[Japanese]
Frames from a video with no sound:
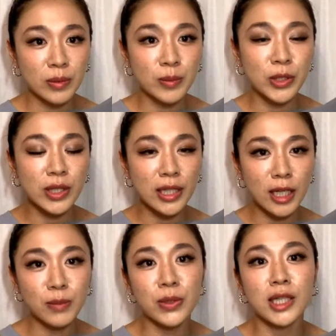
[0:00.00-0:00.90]

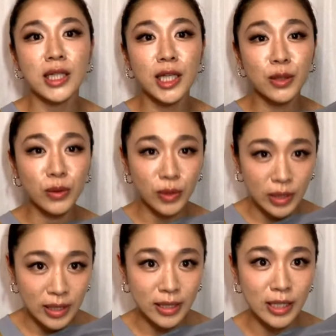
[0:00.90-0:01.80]
ビューティーキャンプ重ねるごと
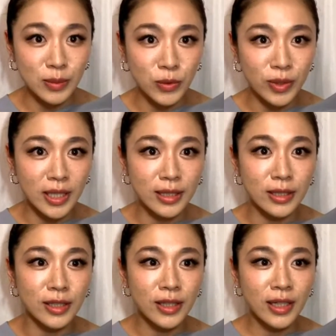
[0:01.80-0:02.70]
に私も大き
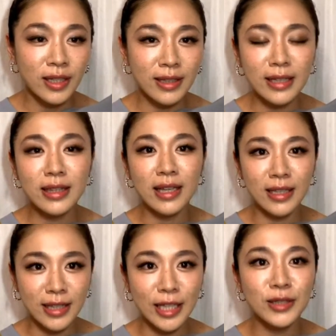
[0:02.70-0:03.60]
くなって
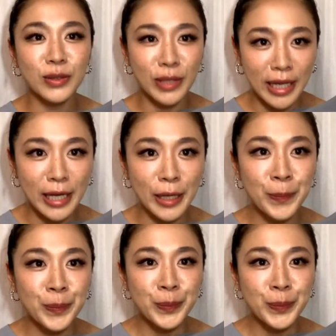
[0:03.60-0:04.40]
いってるので